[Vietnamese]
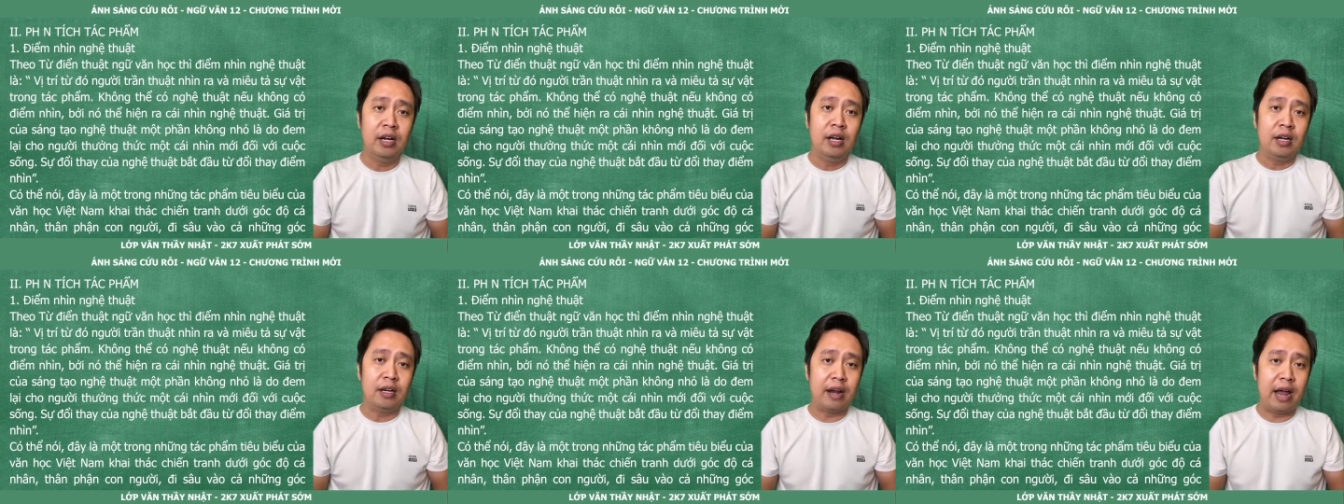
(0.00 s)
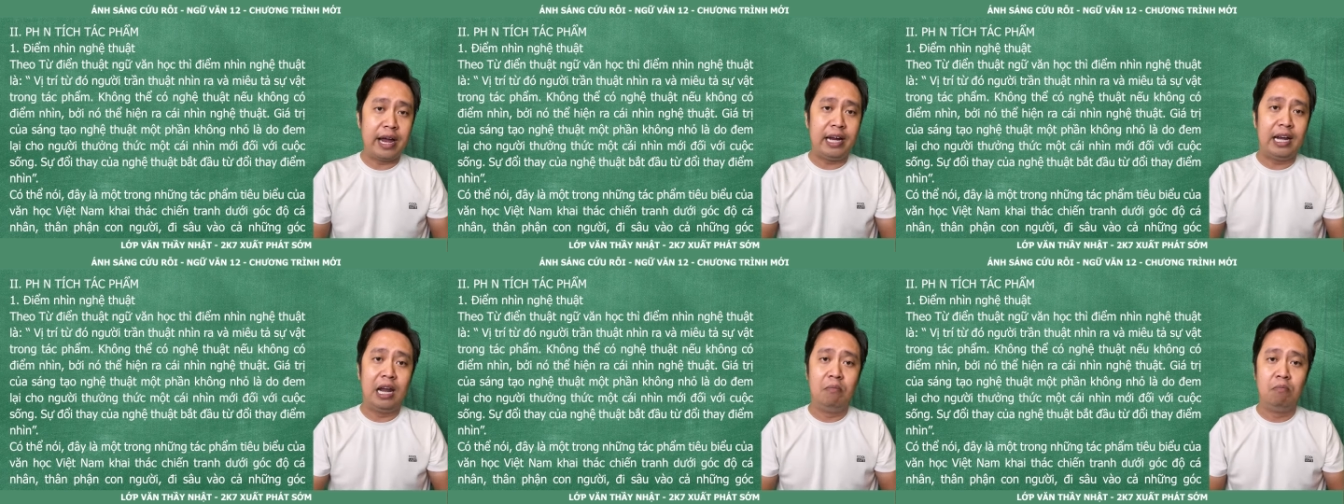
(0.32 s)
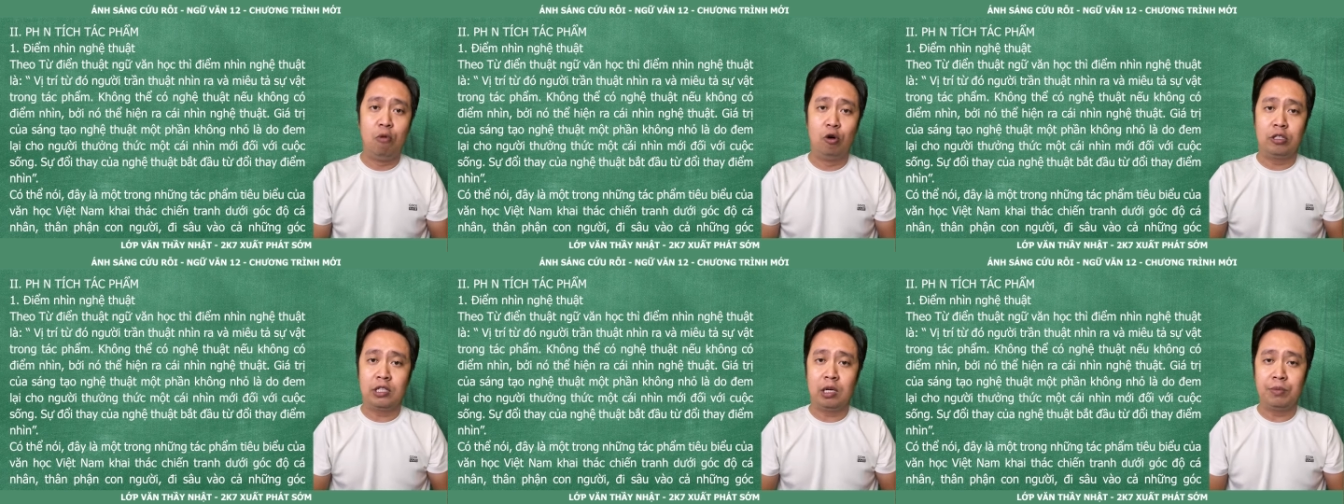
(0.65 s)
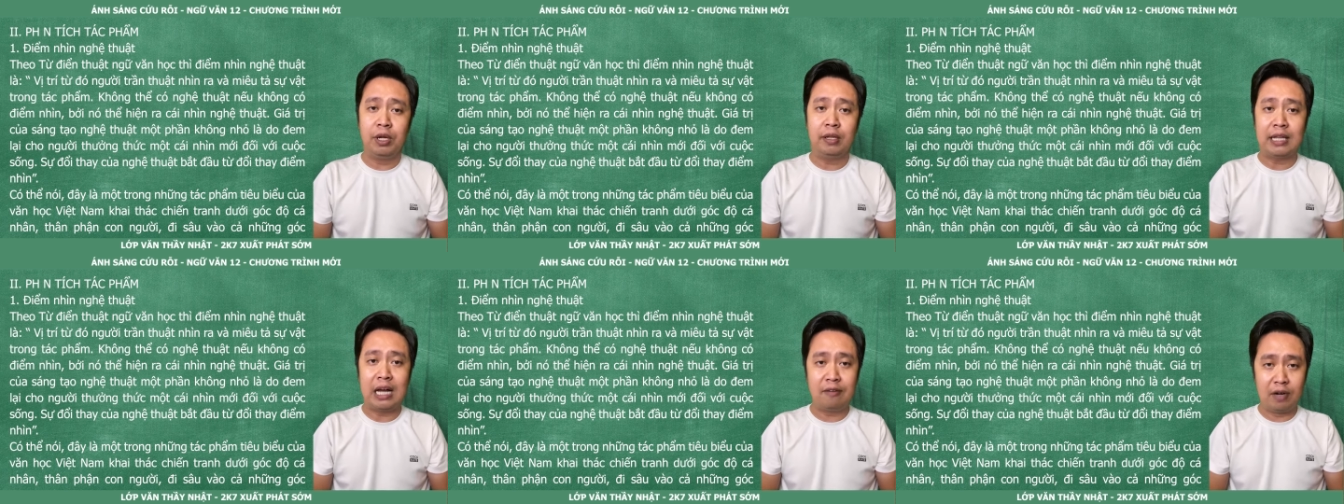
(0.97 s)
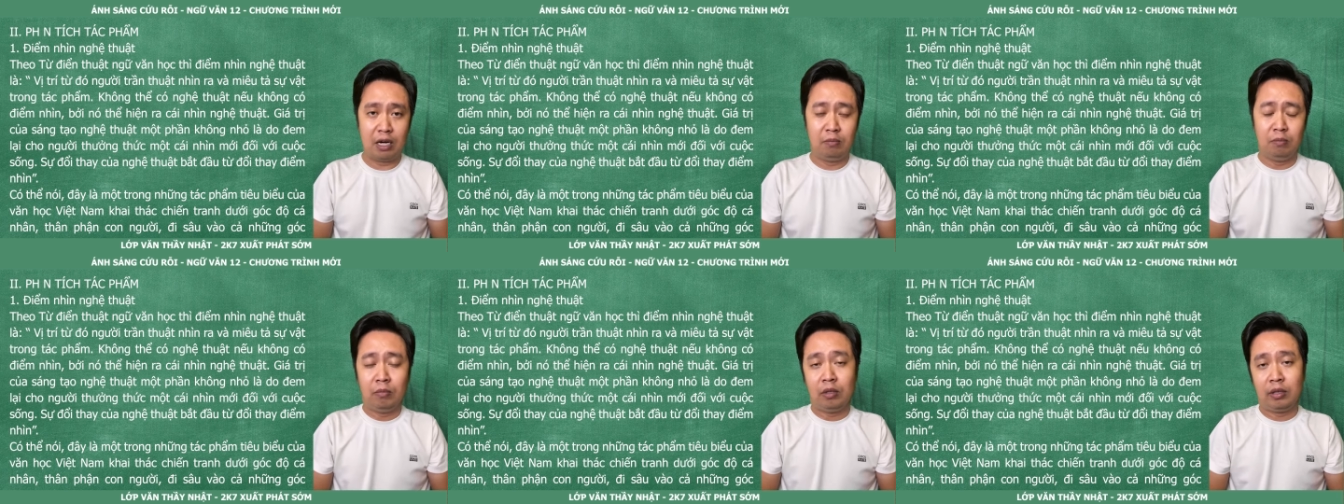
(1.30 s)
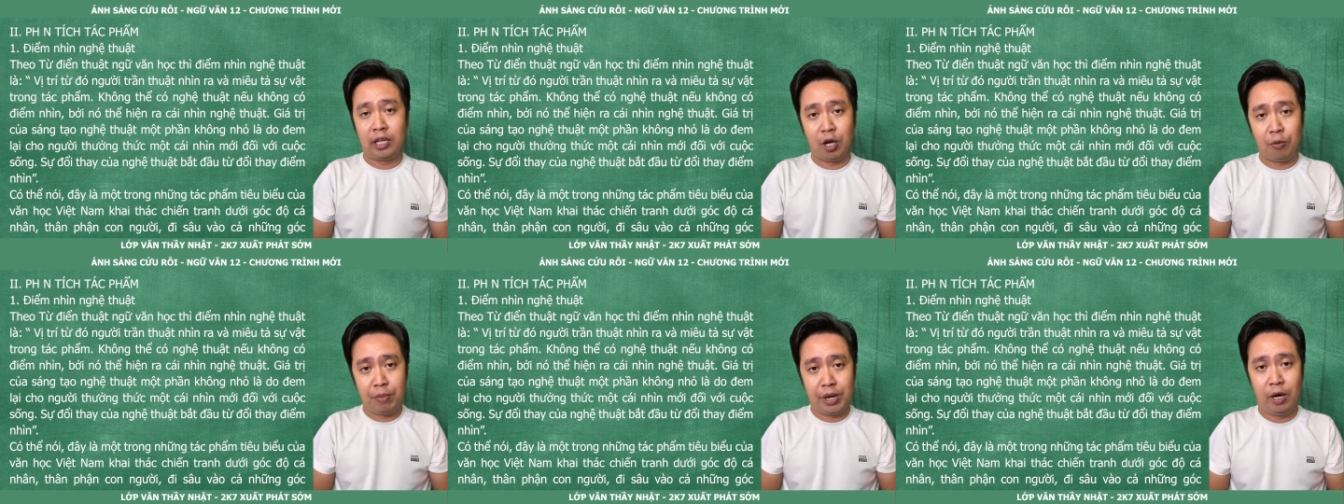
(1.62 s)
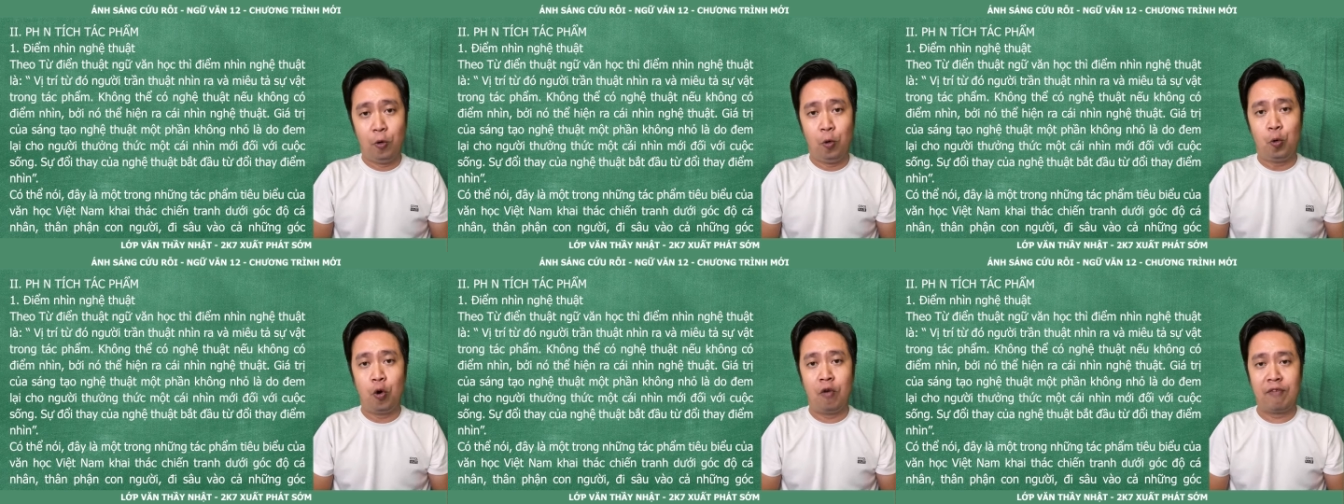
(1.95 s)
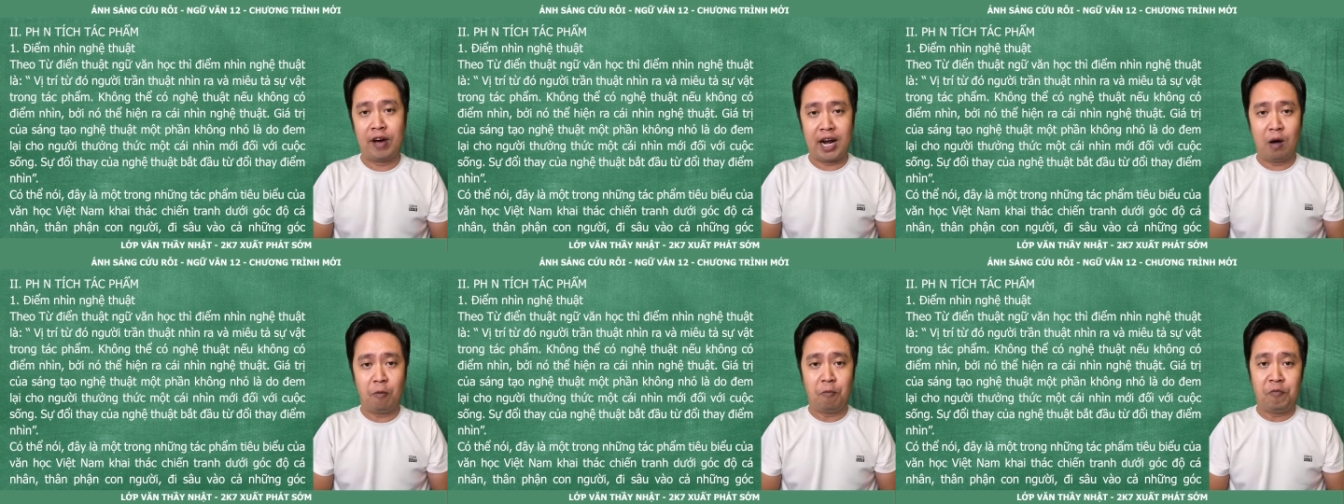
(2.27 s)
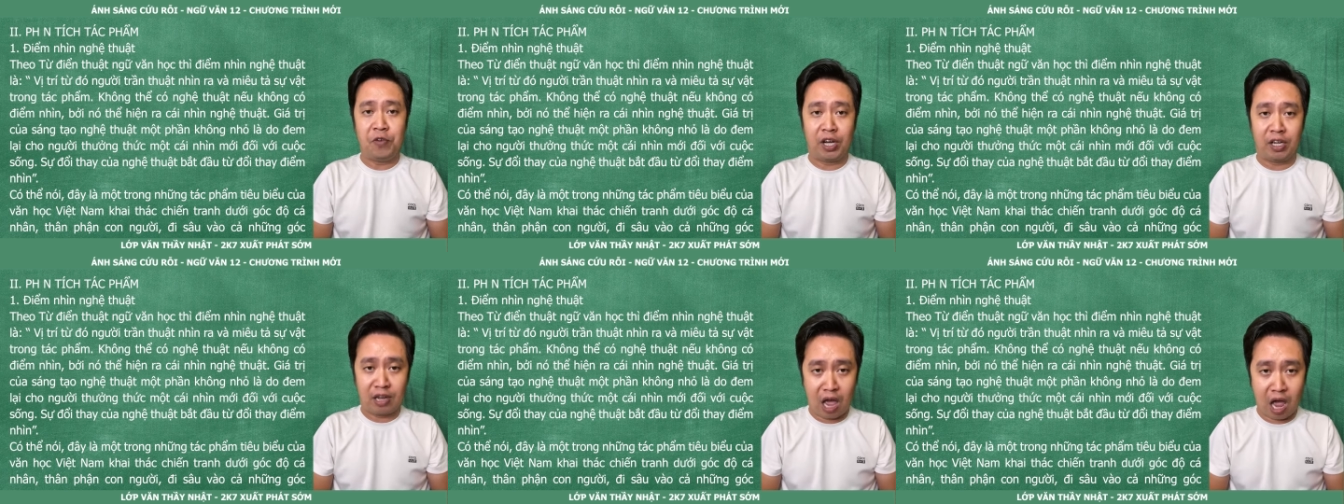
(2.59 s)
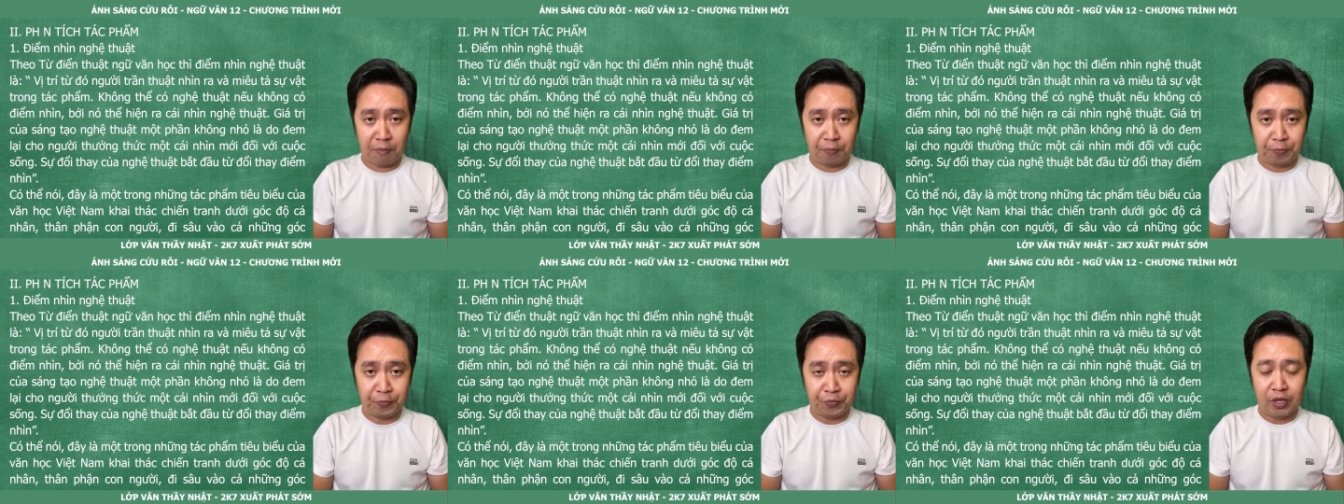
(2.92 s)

đây là một trong những tác phẩm tiêu biểu của văn học Việt Nam,